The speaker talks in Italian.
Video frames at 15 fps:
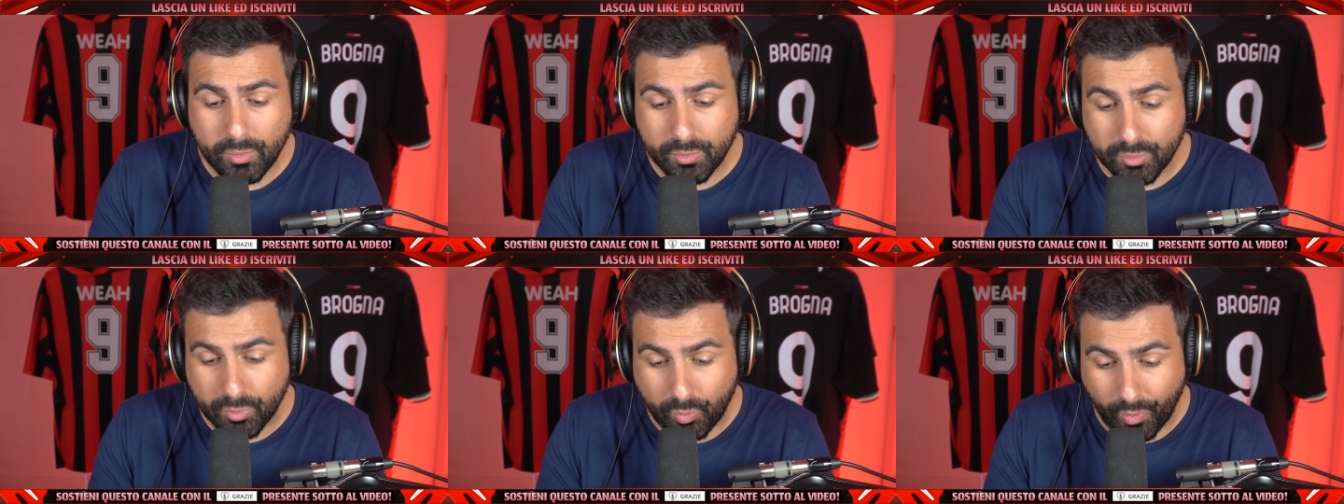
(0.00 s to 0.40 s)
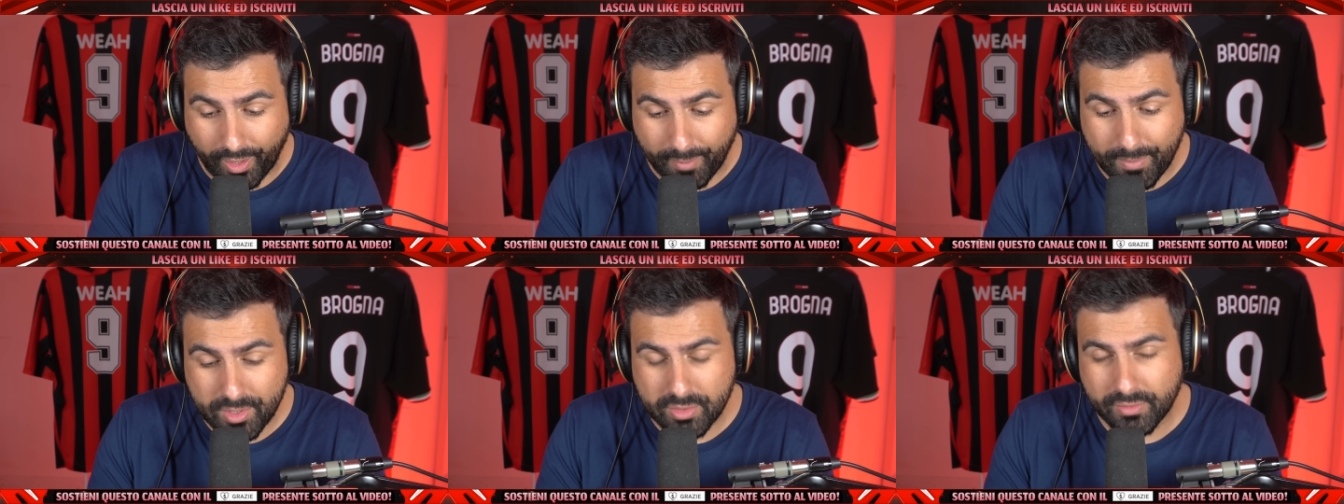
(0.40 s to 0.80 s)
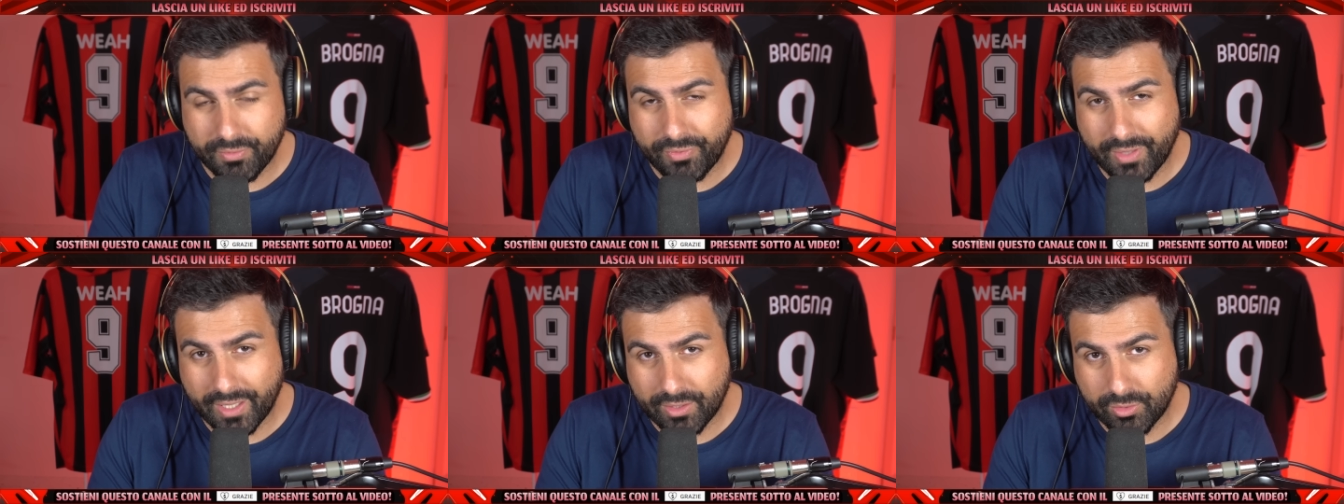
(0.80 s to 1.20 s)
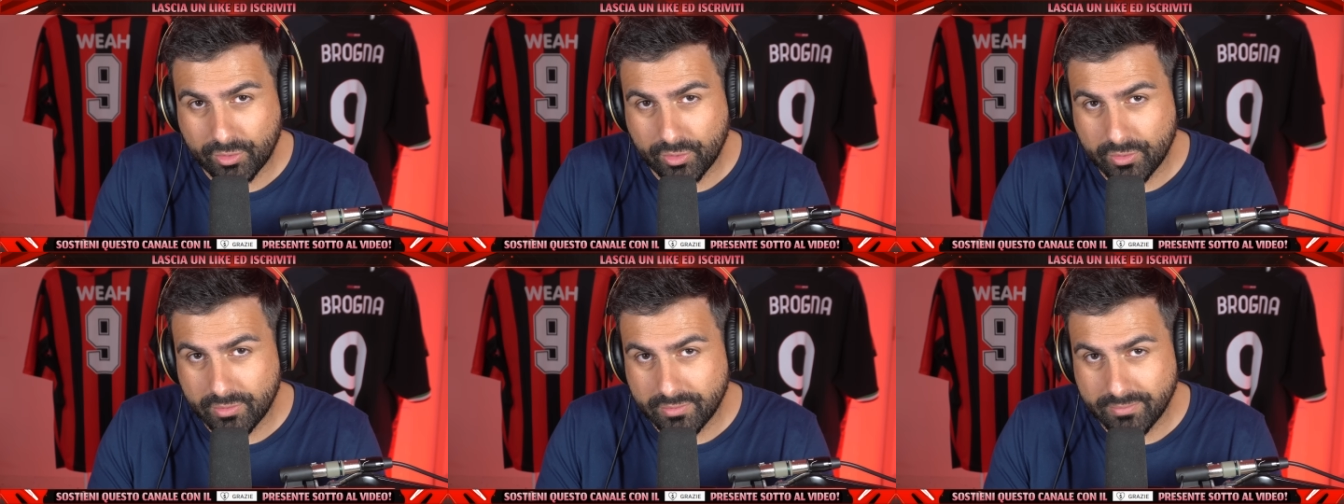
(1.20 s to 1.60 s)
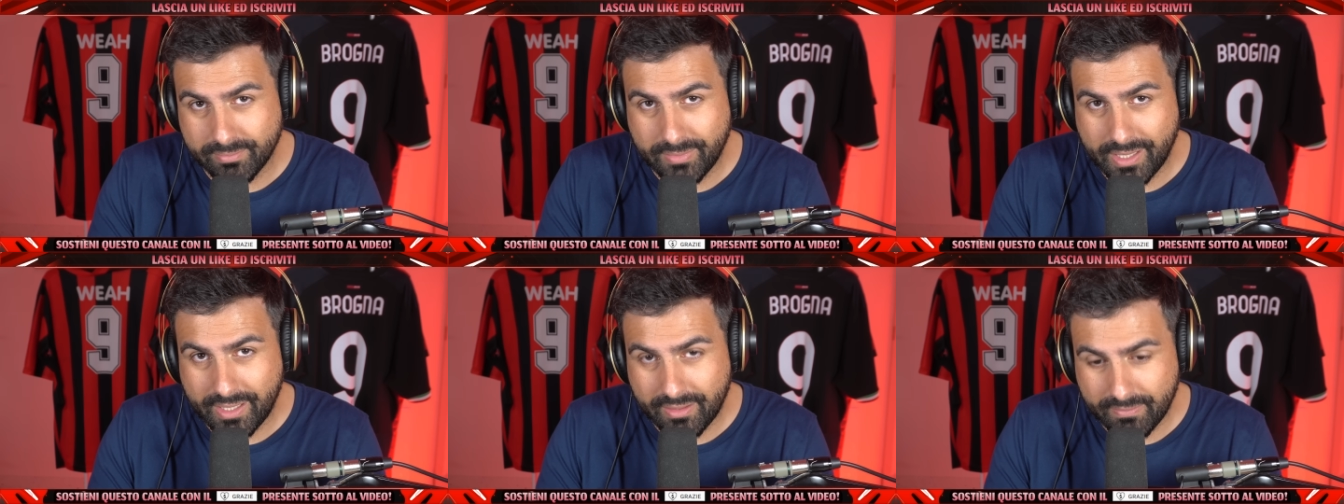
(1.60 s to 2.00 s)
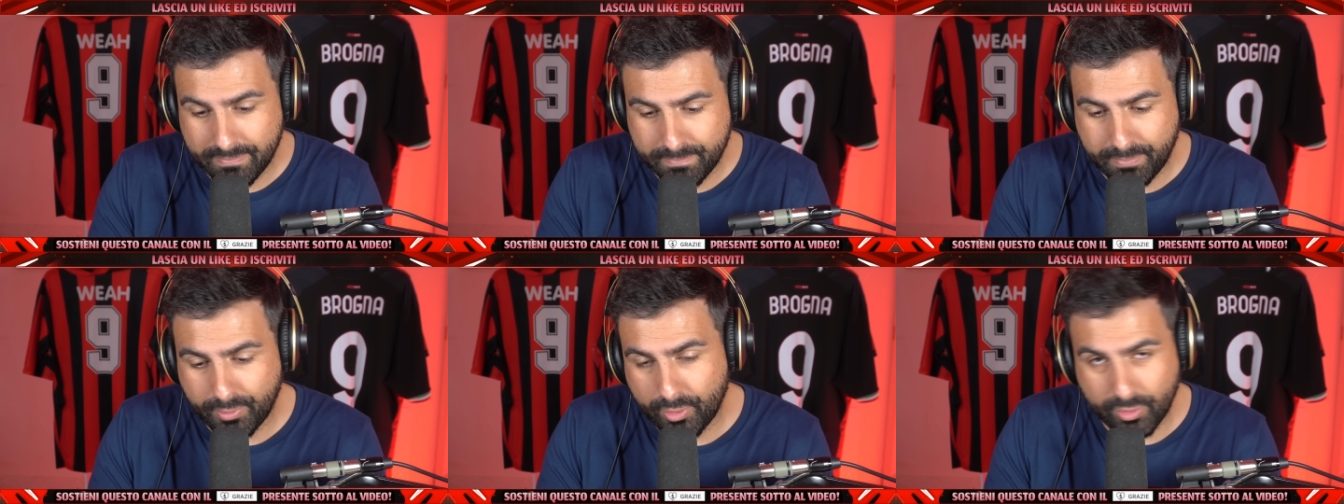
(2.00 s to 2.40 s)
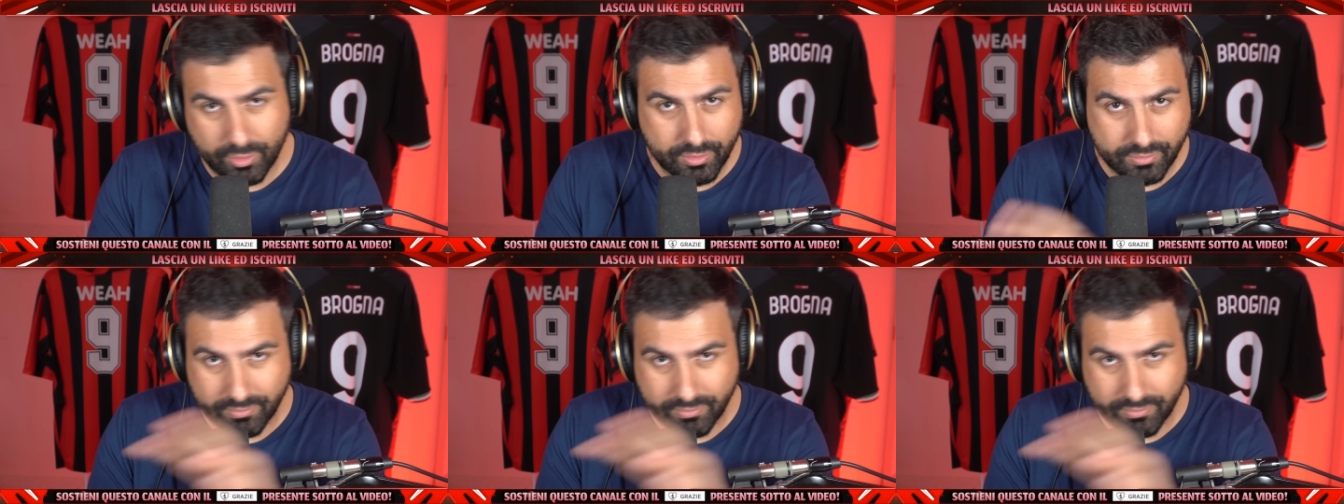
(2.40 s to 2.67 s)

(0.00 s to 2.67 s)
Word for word: Comunque mi sono fatto un bel po'